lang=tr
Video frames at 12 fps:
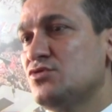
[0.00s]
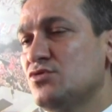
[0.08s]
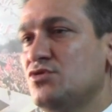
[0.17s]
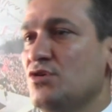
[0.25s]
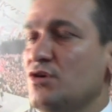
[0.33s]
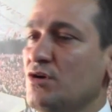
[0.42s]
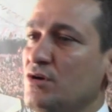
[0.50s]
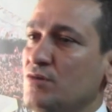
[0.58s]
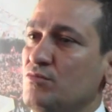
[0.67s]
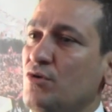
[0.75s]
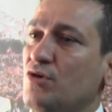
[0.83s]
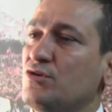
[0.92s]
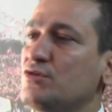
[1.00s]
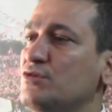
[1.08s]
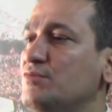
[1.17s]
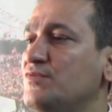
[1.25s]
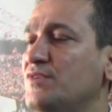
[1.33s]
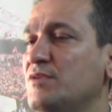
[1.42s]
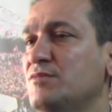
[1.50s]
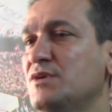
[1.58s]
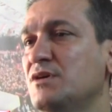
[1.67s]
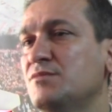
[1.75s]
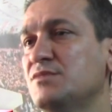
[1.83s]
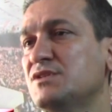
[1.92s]
Çünkü bu oyunu, bir
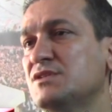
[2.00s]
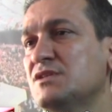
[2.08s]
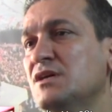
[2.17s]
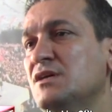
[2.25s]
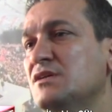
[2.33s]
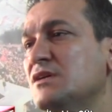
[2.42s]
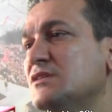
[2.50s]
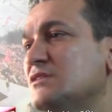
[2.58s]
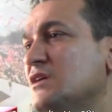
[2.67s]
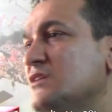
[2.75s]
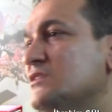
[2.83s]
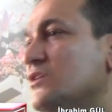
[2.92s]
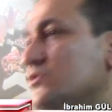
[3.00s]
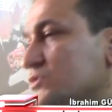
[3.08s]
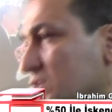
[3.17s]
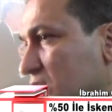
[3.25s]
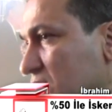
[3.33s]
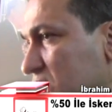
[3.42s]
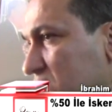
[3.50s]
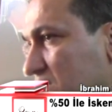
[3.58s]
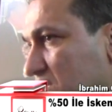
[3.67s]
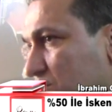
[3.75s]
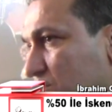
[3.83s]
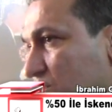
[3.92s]
filmi biz 7-8 ay önce yine
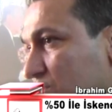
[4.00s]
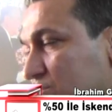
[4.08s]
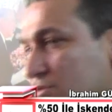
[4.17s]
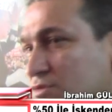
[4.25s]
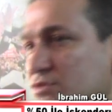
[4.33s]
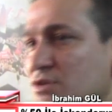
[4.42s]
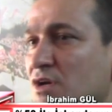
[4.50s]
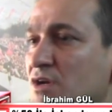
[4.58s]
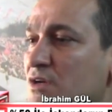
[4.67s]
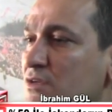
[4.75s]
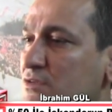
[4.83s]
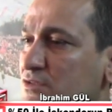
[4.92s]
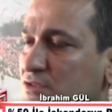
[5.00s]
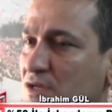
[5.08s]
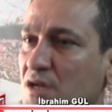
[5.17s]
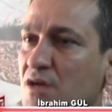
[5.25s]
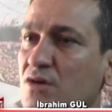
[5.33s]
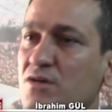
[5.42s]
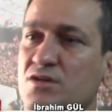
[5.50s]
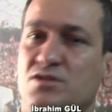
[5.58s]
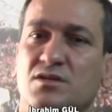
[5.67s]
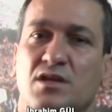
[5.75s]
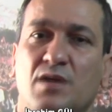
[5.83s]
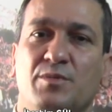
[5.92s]
izledik biliyorsunuz. İşte
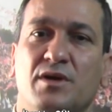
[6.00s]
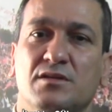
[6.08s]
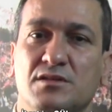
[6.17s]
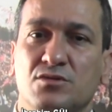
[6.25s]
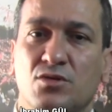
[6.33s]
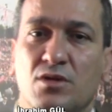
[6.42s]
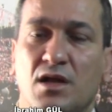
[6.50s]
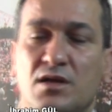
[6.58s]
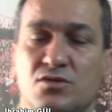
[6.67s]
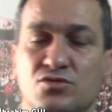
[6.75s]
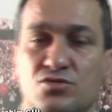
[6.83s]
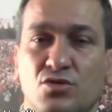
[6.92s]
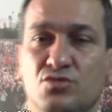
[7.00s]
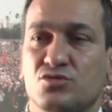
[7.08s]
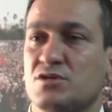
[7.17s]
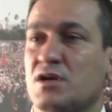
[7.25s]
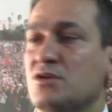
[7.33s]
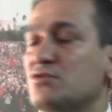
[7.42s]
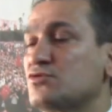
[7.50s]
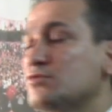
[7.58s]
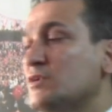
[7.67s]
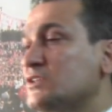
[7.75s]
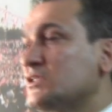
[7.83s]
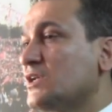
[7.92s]
iktidar partisinin oyları %30'lara
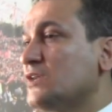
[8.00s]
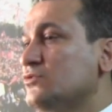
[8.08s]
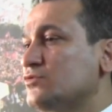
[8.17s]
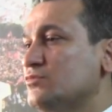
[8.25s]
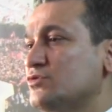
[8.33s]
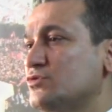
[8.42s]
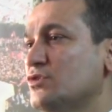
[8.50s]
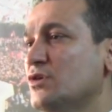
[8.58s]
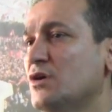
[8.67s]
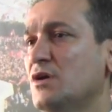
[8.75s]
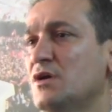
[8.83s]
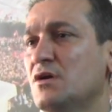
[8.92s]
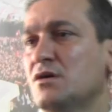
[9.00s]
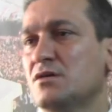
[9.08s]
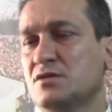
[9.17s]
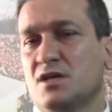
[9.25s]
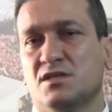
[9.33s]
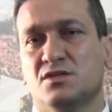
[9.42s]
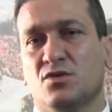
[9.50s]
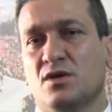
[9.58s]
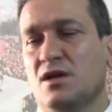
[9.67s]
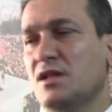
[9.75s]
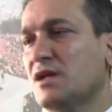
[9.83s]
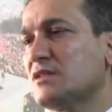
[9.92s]
35'lere düşmüştü. Gezi
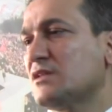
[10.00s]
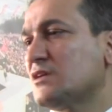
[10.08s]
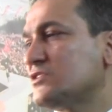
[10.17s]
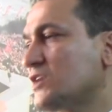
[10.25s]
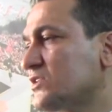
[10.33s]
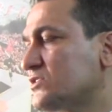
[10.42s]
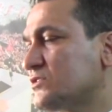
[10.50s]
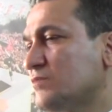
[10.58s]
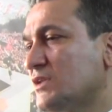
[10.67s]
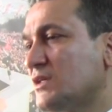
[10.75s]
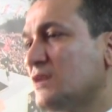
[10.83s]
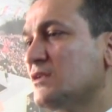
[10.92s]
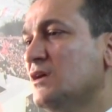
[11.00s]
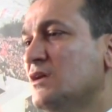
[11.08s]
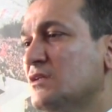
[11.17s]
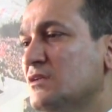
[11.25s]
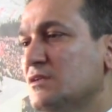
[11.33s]
olaylarındaki çatışmadan